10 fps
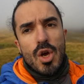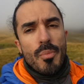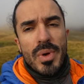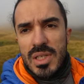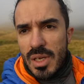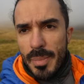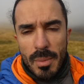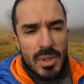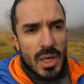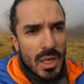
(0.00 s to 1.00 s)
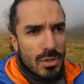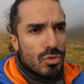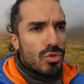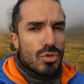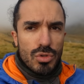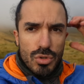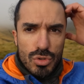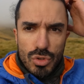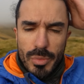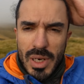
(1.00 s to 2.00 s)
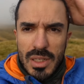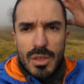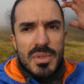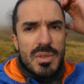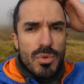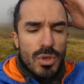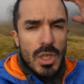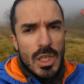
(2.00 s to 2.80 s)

mais ça permettra de euh, se balader un petit peu,